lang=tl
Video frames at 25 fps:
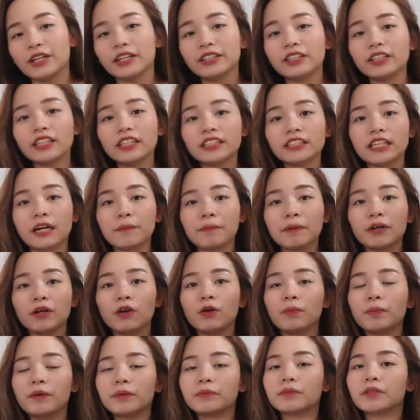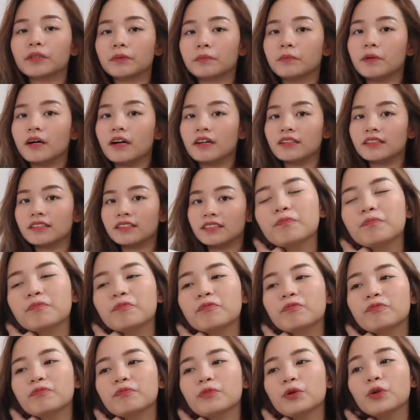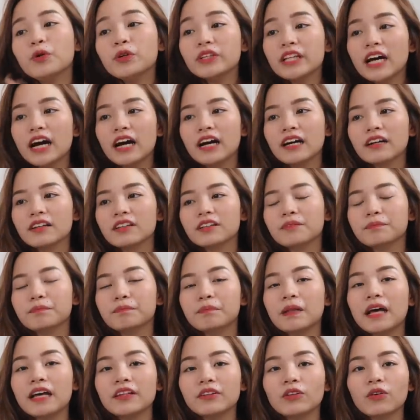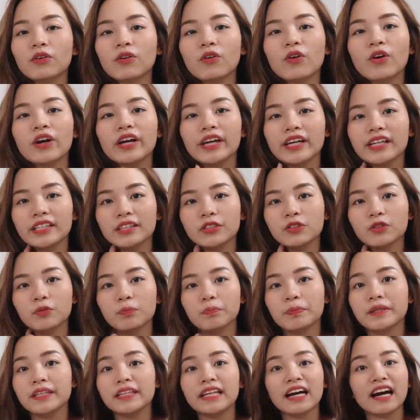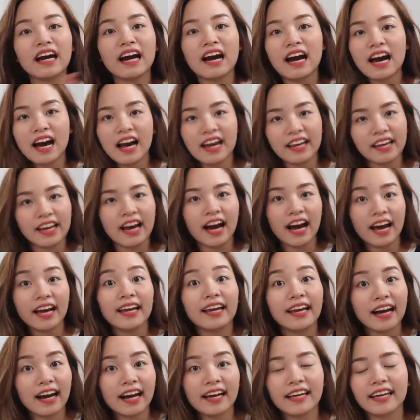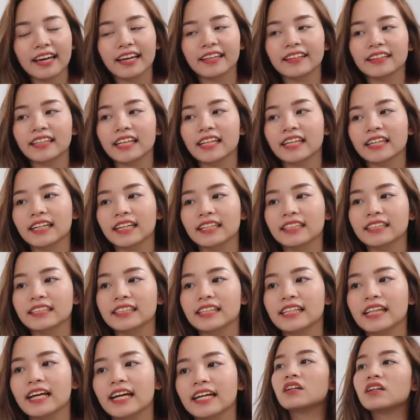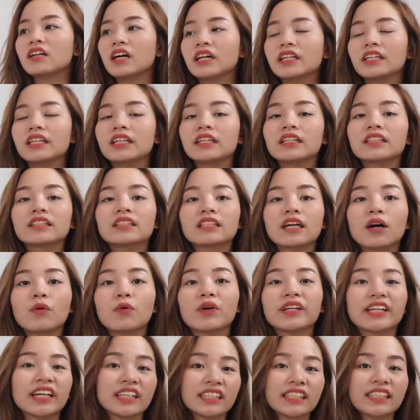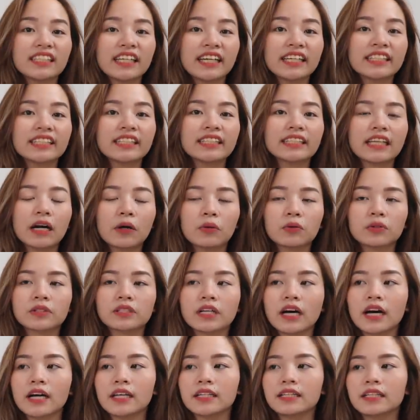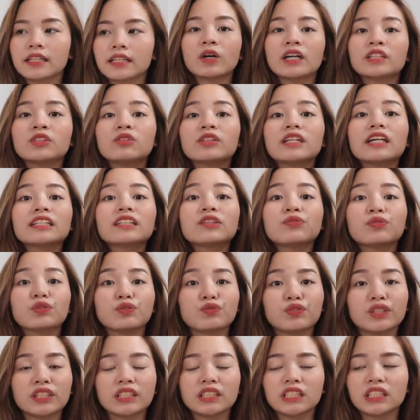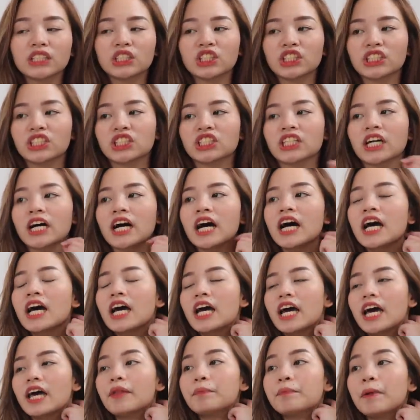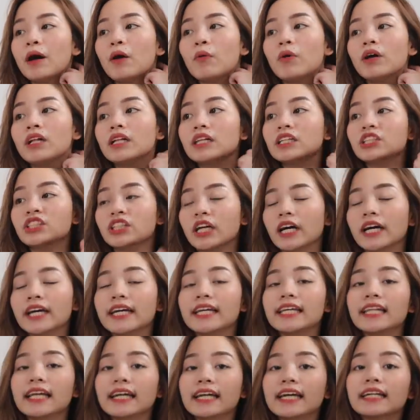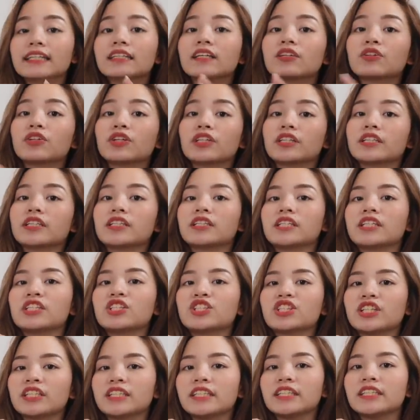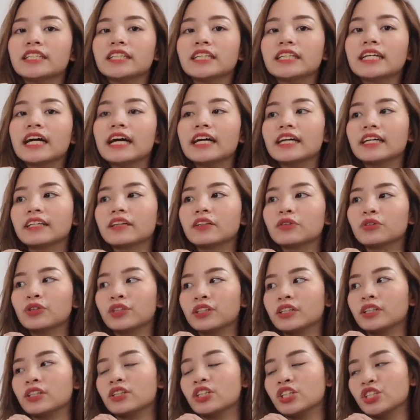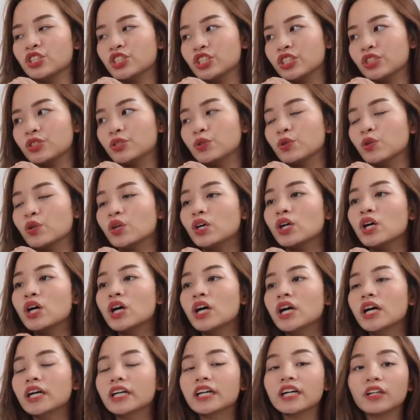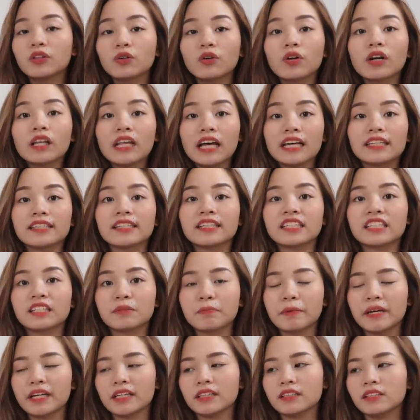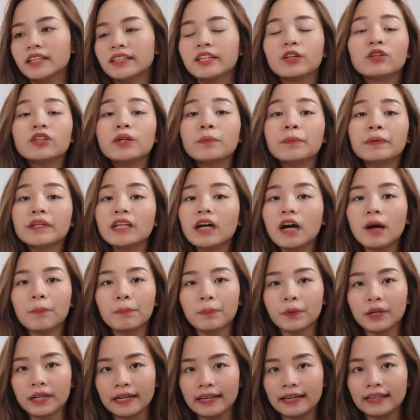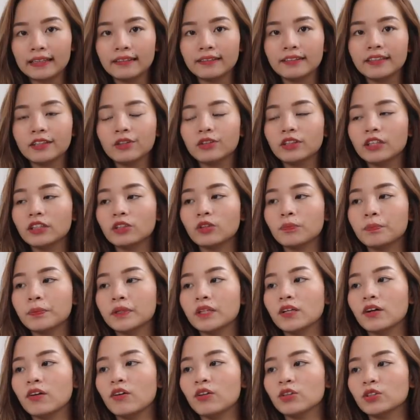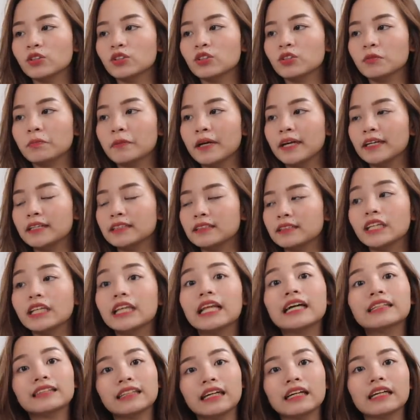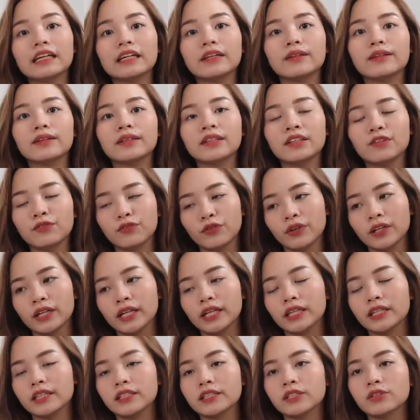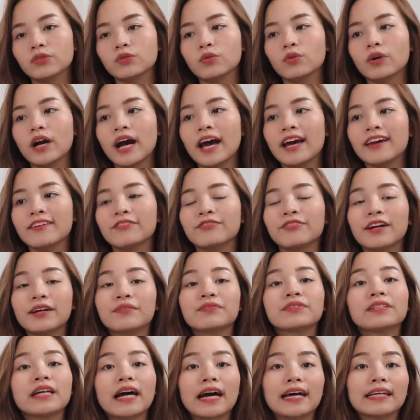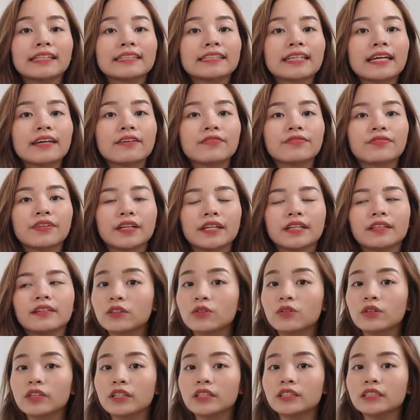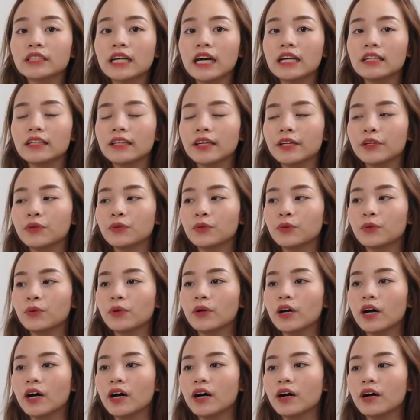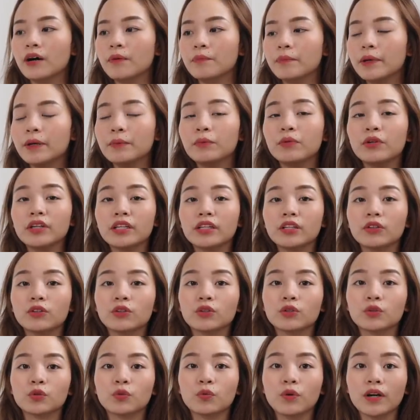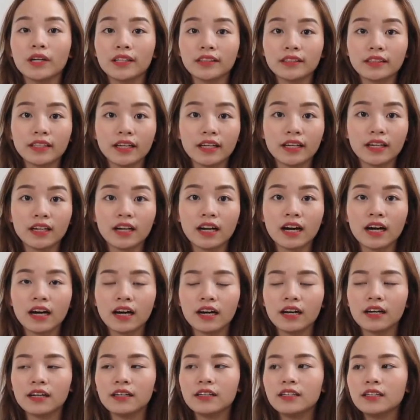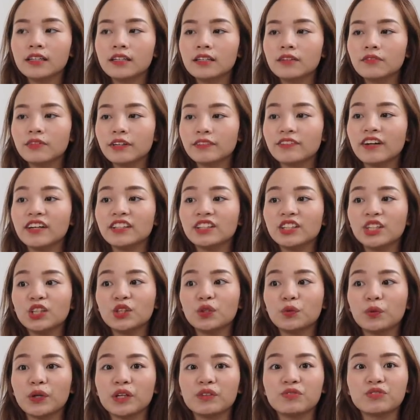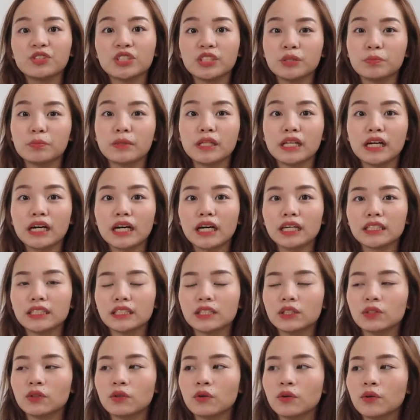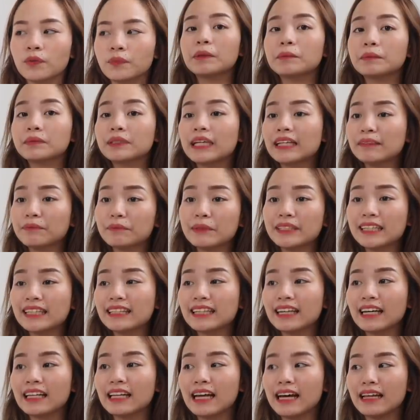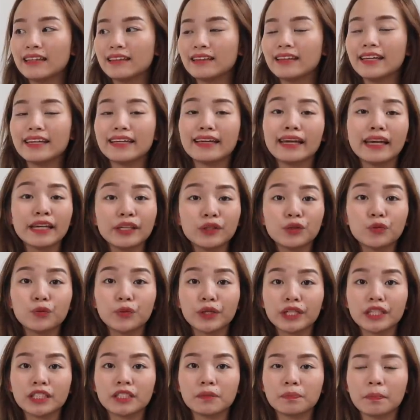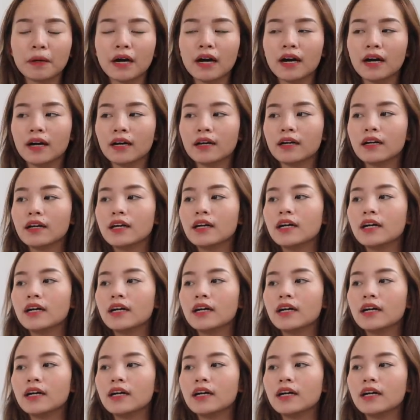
So, ito na siya pag open mo ng box. Una, plano ko is yung pinaka high, high, high and talaga nila running sa 180,000. Kaso nasa 15 inches siya and bawal siyang ilagay sa 13 inches. Hindi kaya ng 13 inches yung ganong klaseng specs. Hindi ko na pina-upgrade, hindi ko na to pina-customize. Ilang talaga yung difference nung i5 sa i7. Hindi ko rin sana yung uh, memory nito to 1 tera. 512 GB lang kasi to. Matatagalan. Like, 8 weeks pa.